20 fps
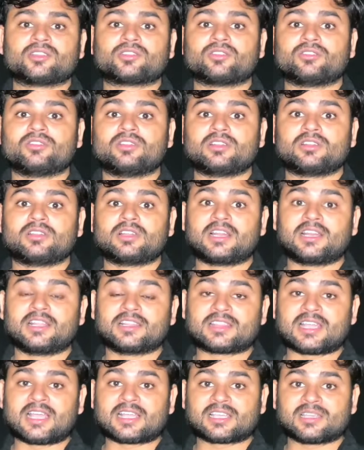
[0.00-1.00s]
तो
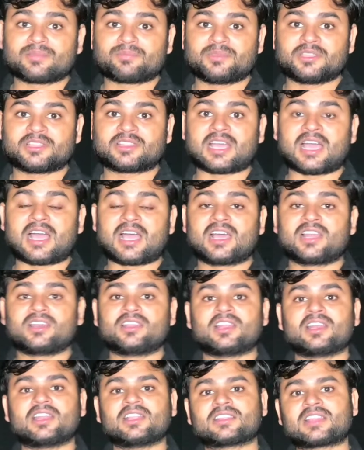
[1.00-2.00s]
ललिता के पिता
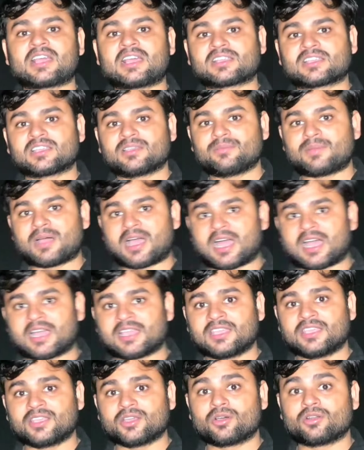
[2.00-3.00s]
ललिता के
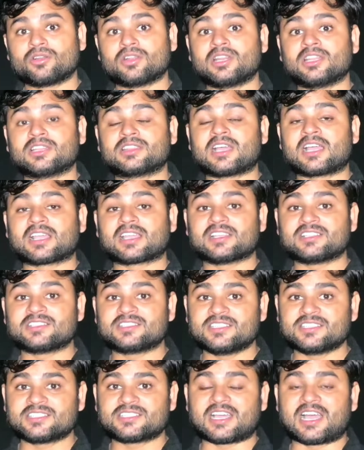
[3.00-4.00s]
भाई और ललिता के
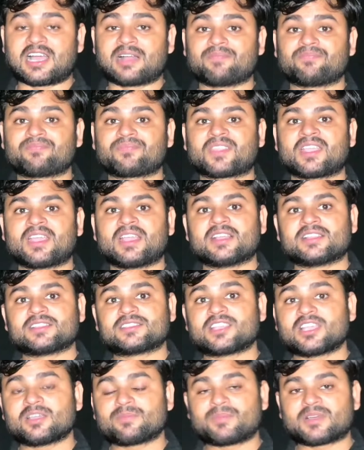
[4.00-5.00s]
जीजा
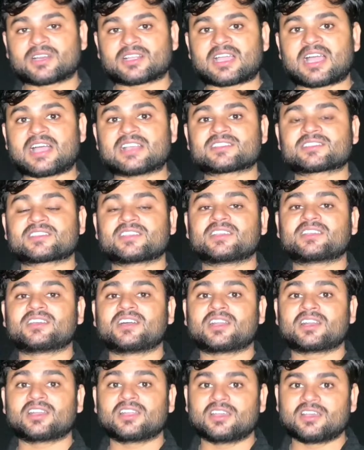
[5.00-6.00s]
जयप्रकाश के
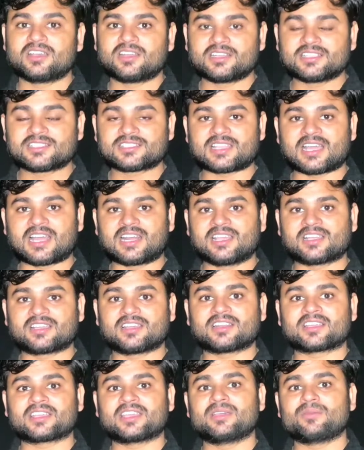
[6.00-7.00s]
घर रिश्ता
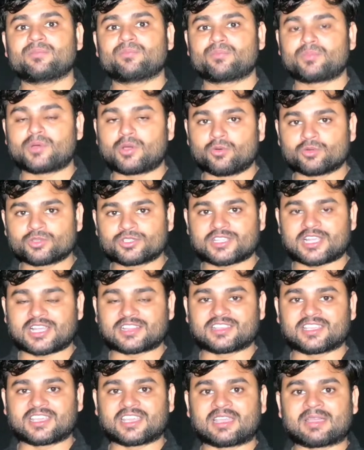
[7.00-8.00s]
लेकर के पहुंच
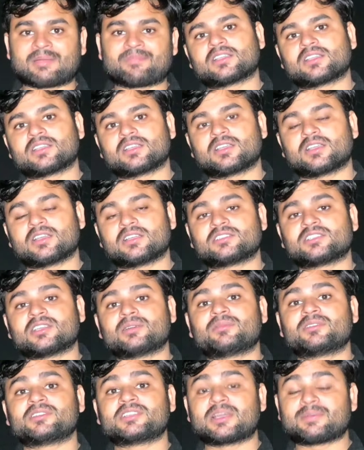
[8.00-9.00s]
जाते हैं
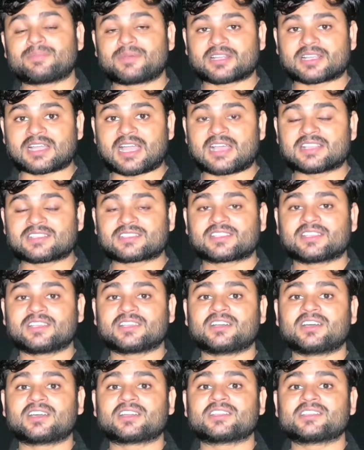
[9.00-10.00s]
जब जयप्रकाश के
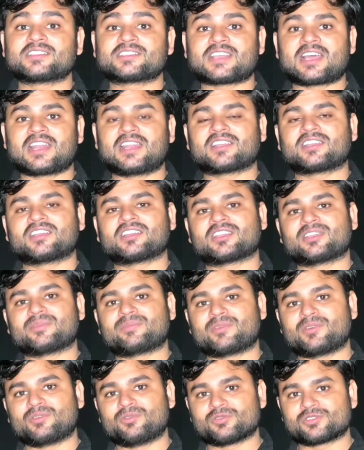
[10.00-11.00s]
घर रिश्ता लेकर के
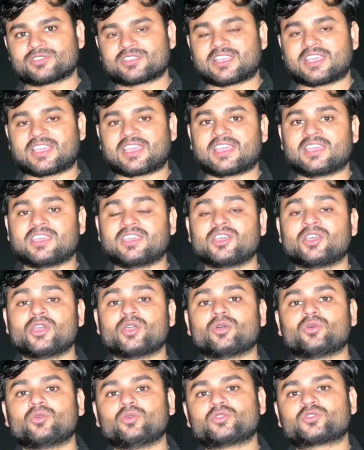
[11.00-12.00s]
पहुंचते हैं
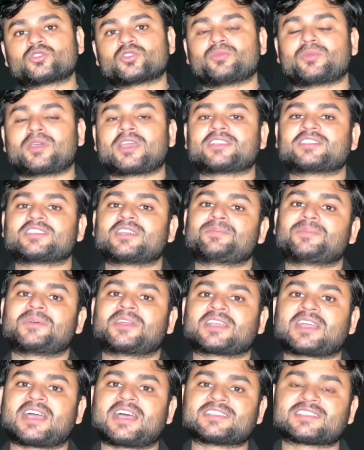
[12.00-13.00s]
उस समय
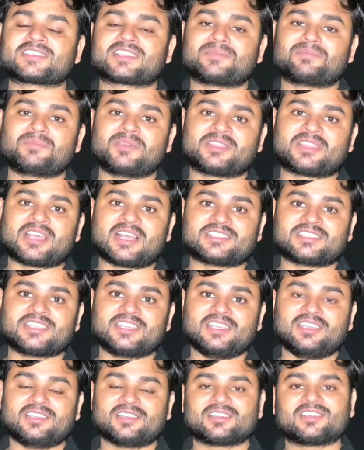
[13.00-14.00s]
जयप्रकाश के
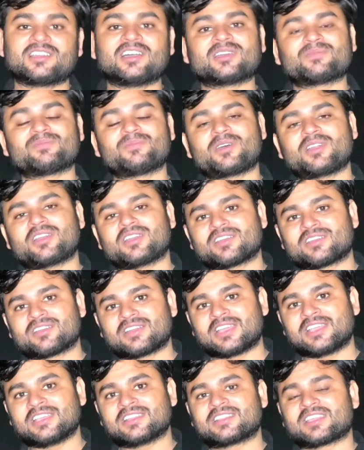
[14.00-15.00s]
पिताजी घर पर
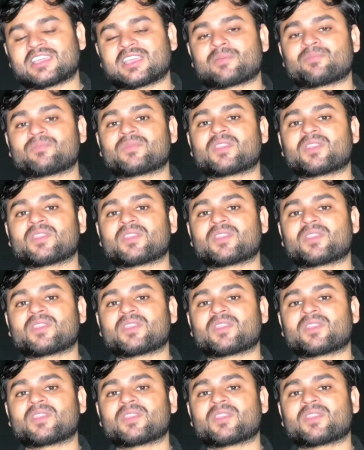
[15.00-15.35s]
नहीं थे